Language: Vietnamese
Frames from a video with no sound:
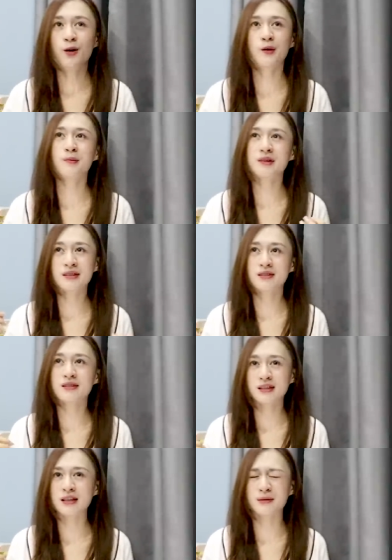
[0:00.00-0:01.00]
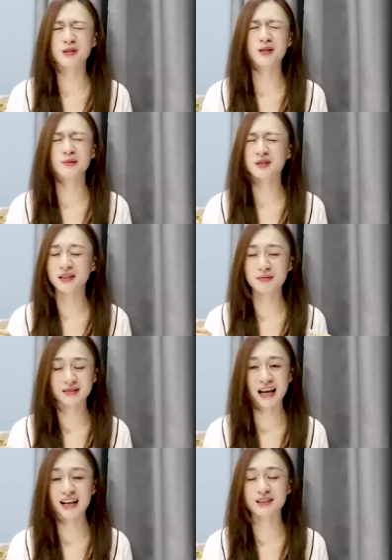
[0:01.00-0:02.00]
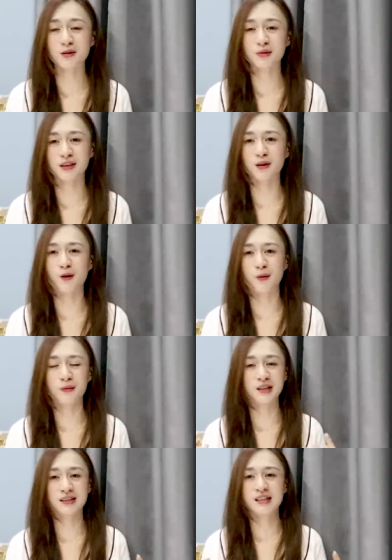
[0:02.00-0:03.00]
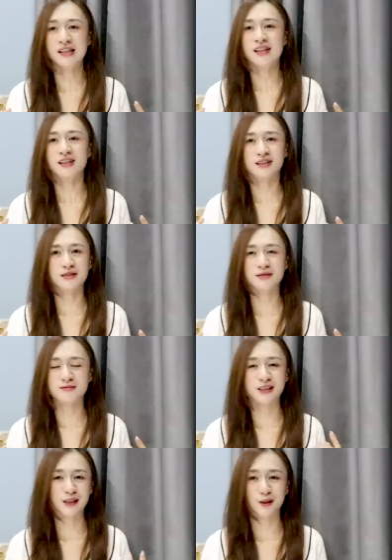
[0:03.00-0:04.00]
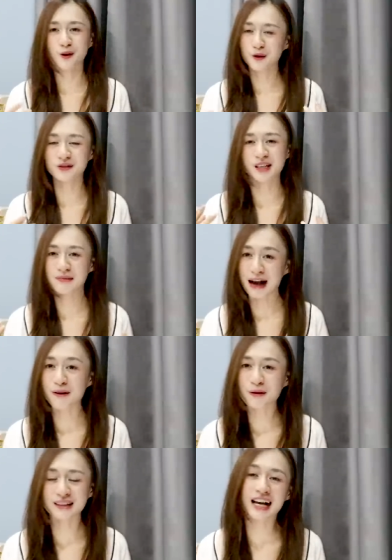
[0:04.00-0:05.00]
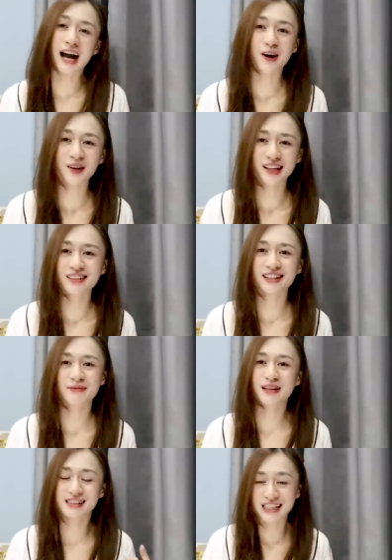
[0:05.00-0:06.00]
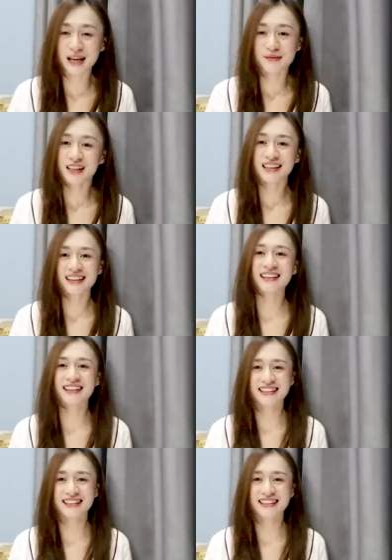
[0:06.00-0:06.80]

hôm đấy mình nhớ thì là trời mưa tầm tã xong kiểu mình uh, vật lộn với cái bao quần áo đấy ở cái bến xe Mỹ Đình